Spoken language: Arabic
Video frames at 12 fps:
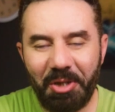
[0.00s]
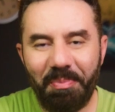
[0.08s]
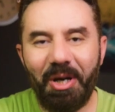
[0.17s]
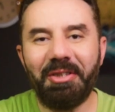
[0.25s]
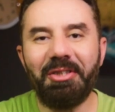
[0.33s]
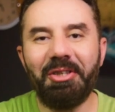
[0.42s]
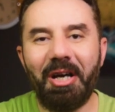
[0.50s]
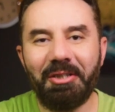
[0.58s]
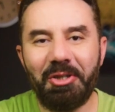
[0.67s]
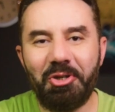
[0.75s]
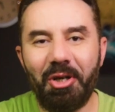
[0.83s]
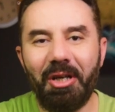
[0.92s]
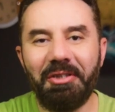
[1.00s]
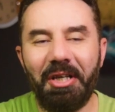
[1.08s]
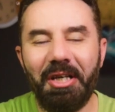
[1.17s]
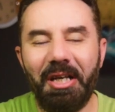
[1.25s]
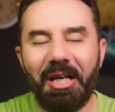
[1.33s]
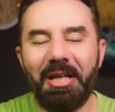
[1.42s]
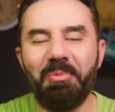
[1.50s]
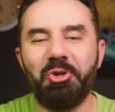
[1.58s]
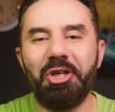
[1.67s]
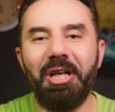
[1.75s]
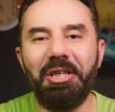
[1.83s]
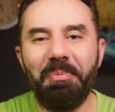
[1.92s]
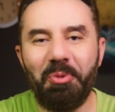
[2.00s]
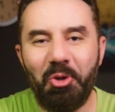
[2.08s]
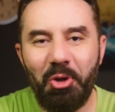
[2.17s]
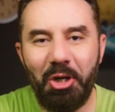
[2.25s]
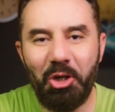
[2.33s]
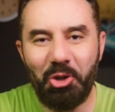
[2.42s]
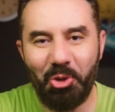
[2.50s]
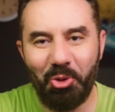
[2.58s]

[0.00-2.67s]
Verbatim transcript: تطبيقات النهاردة ان شاء الله تحل لك المشكلة دي بكل